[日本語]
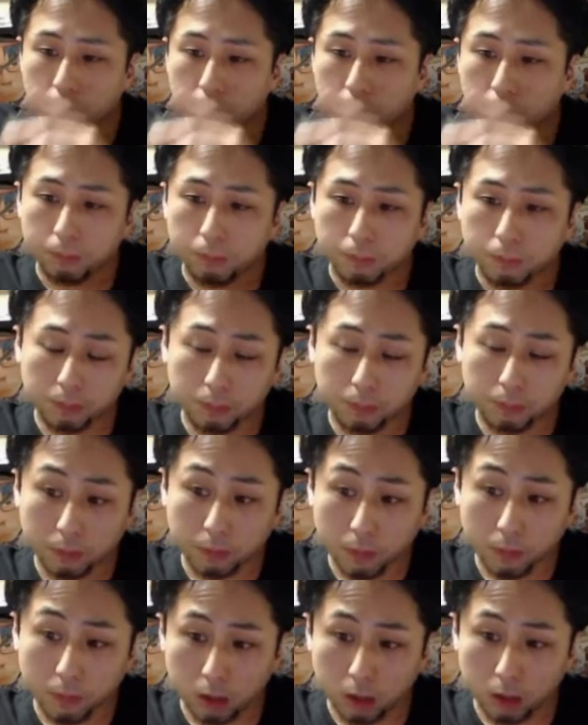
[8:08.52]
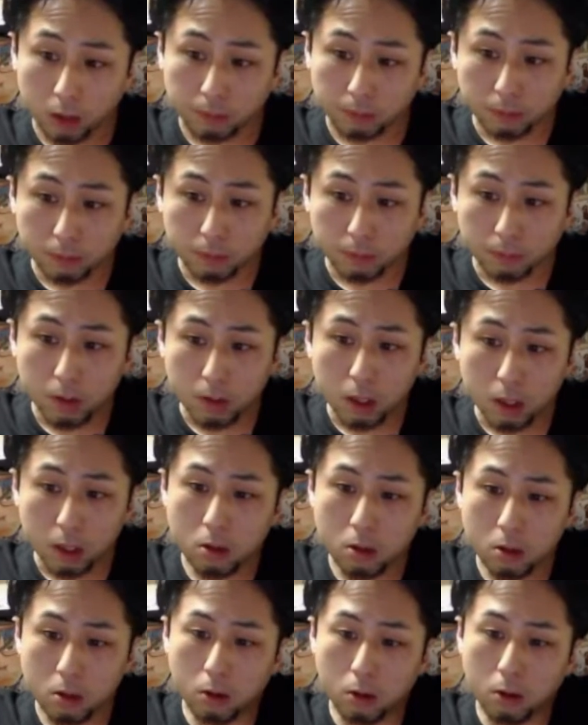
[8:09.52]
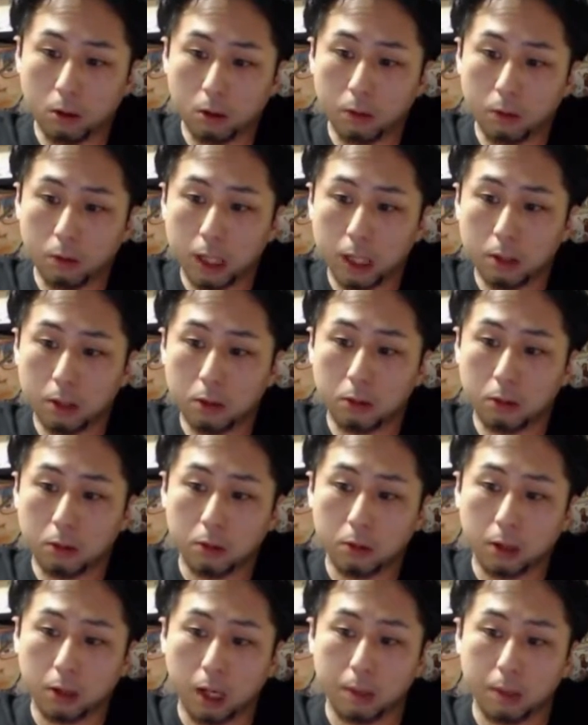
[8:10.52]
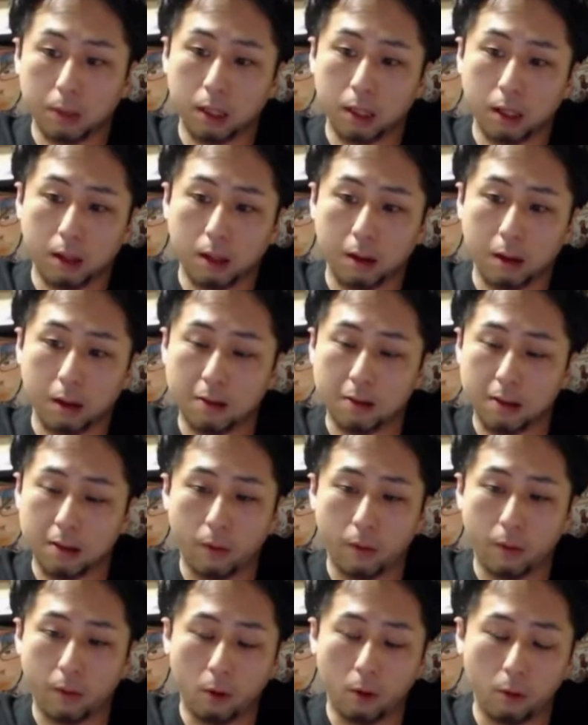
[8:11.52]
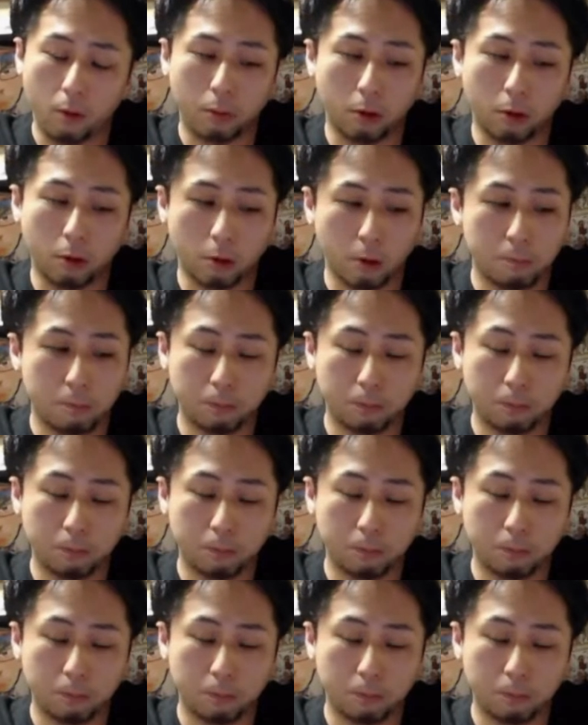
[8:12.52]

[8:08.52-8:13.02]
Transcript: 今日、和道のことかばってたリスナーは本物。